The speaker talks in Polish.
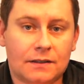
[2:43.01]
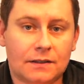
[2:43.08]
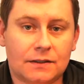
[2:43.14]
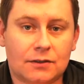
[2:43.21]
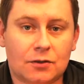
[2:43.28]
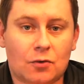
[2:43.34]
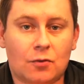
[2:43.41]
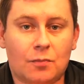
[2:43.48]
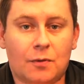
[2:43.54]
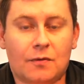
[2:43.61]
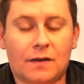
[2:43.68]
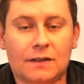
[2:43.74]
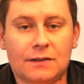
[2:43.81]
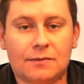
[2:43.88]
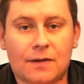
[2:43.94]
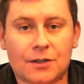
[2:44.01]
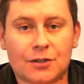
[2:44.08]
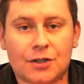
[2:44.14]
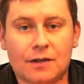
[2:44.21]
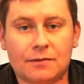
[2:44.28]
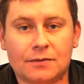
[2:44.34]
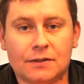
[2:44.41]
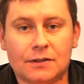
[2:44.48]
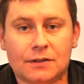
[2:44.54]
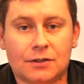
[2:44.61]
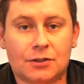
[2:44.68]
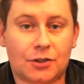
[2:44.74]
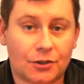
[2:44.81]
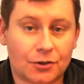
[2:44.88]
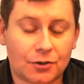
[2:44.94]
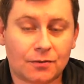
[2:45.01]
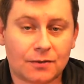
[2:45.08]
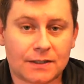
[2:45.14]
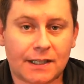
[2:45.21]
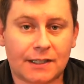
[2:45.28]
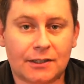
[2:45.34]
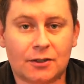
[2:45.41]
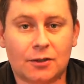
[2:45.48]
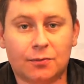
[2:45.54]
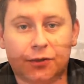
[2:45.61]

z okupowanej Warszawy, z częściowo zajętego